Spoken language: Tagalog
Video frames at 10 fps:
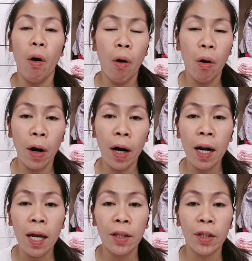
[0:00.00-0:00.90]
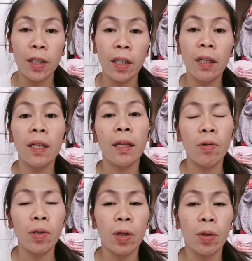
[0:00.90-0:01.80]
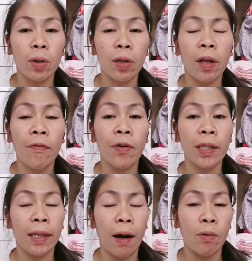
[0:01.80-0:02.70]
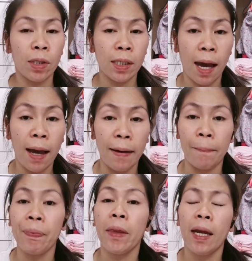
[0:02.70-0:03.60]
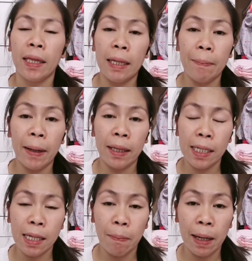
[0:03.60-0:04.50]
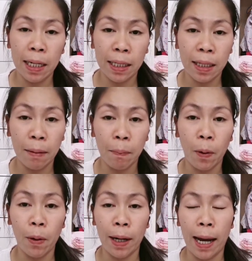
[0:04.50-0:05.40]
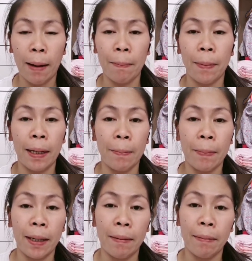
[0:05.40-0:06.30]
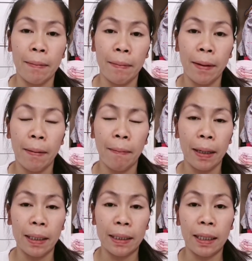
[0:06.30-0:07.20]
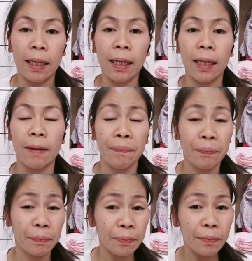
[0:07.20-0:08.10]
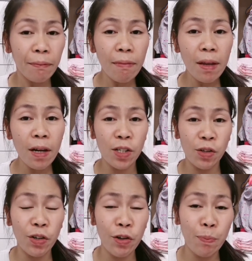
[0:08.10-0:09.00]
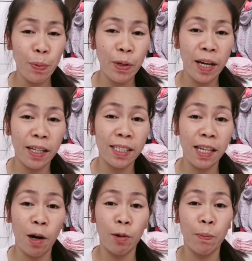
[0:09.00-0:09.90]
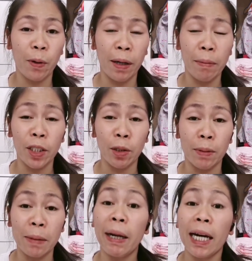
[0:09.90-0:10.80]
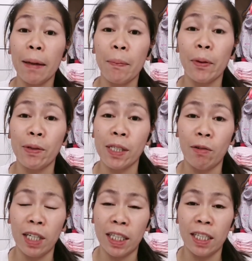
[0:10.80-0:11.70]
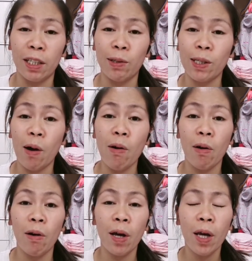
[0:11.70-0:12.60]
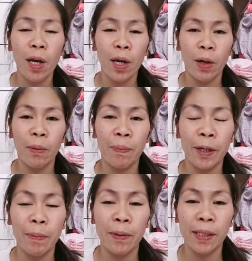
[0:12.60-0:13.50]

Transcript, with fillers: or 33,000 to 34,000. Depende sa palitan po ng Philippine money. So, yun po yan. Sa sahod po ay medyo mas malaki po yung sahod natin dito sa Hong Kong compared po